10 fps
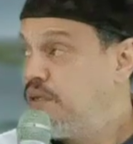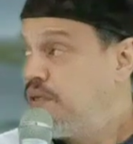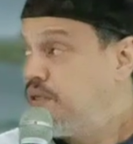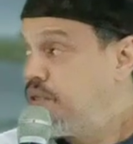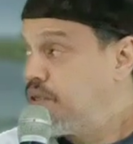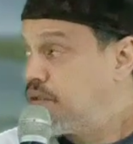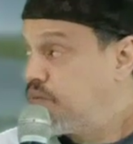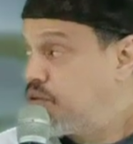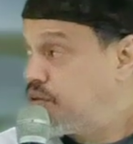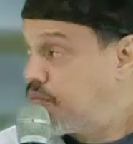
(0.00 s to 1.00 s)
yang
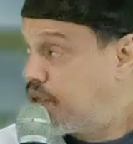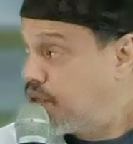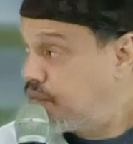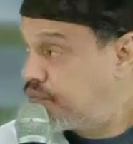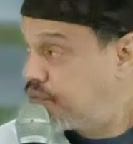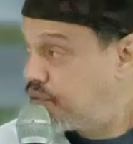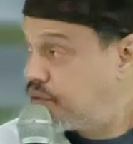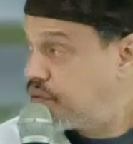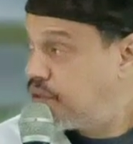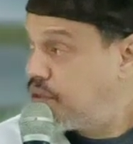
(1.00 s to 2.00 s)
mohon maaf
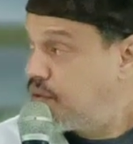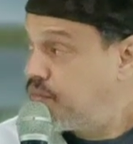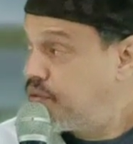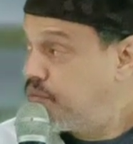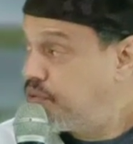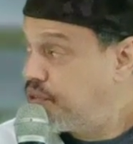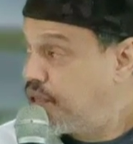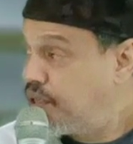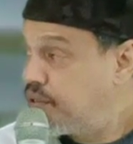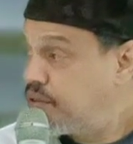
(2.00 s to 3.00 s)

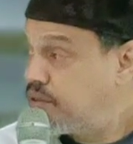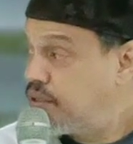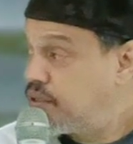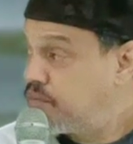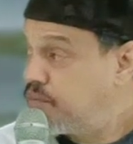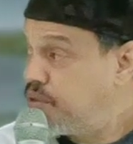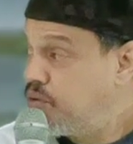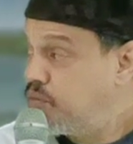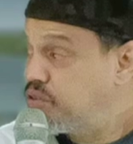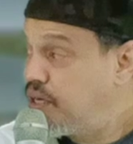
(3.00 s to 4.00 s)
mudah-mudahan yang
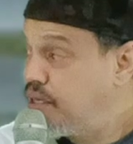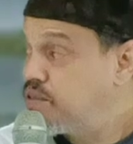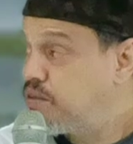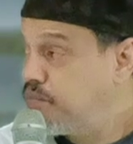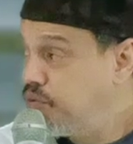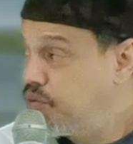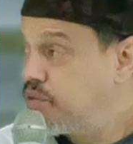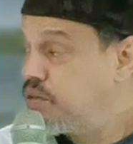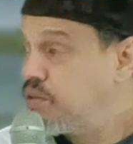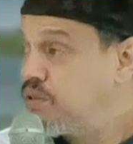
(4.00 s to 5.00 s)
belum saya sebut
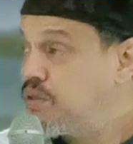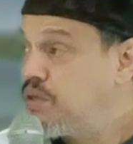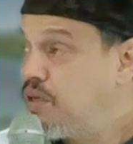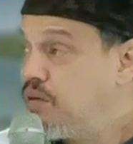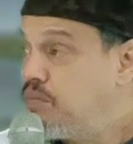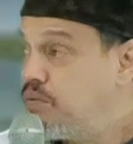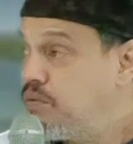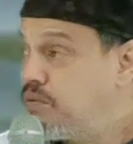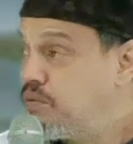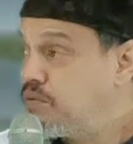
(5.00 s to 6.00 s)

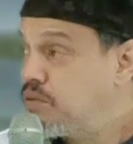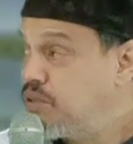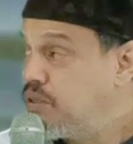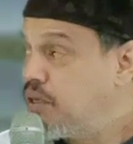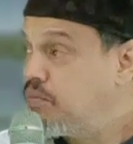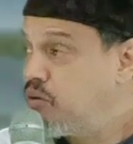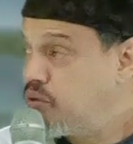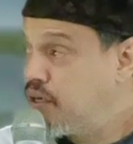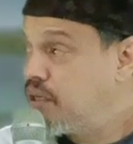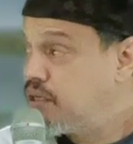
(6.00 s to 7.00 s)
Bu, tidak
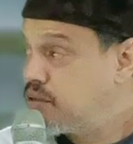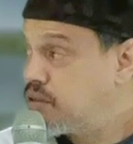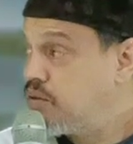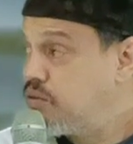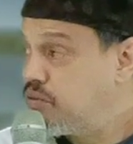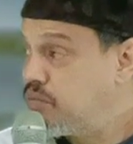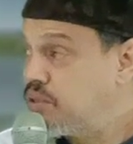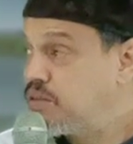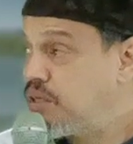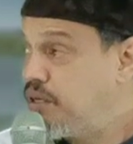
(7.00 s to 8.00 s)
mengurangi rasa hormat
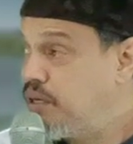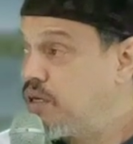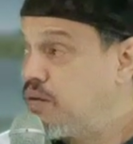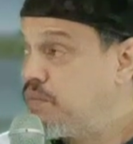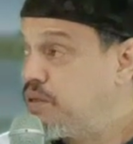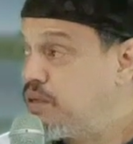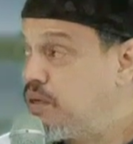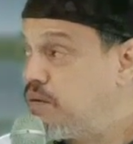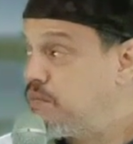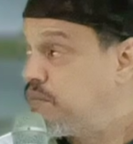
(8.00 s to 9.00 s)
saya kepada
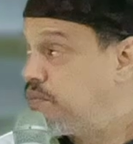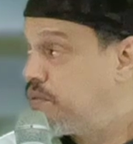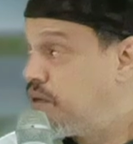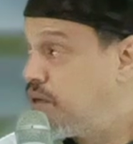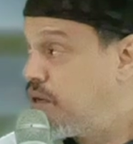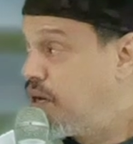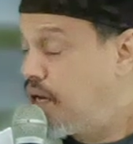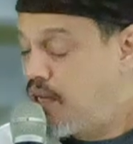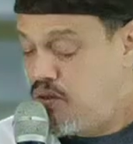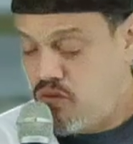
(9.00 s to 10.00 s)

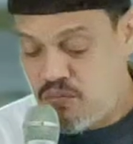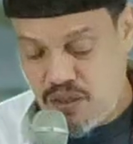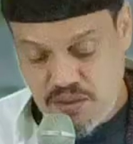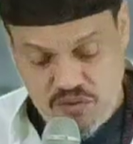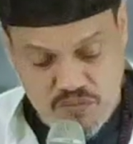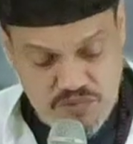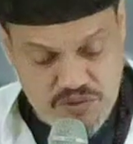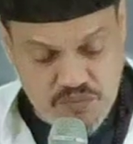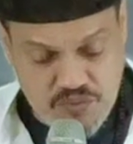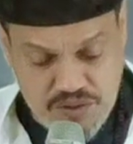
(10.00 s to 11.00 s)
antum-antum
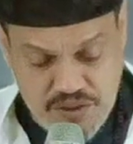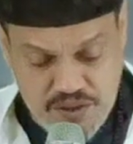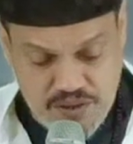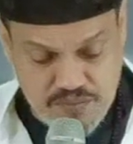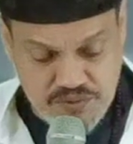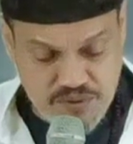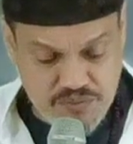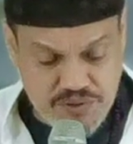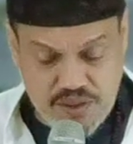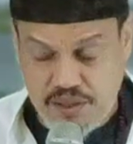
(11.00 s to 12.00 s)
semuanya
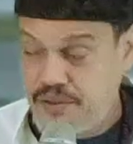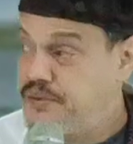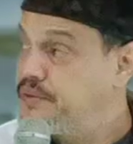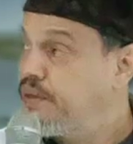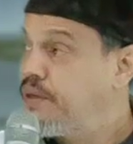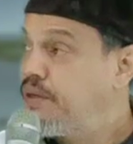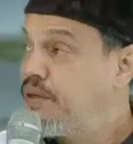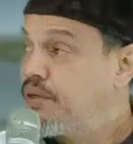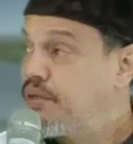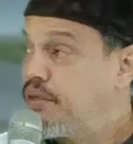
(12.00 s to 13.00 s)
mudah-mudahan
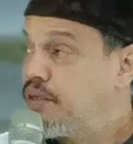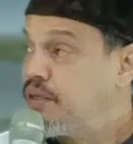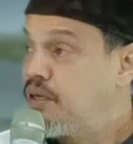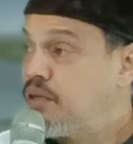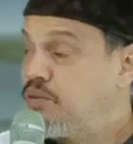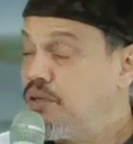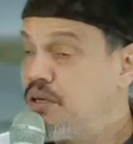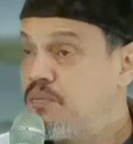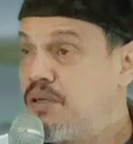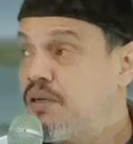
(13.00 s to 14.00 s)
kedatangan
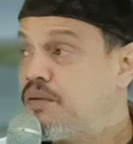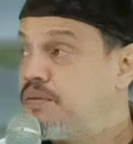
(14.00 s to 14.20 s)
ulama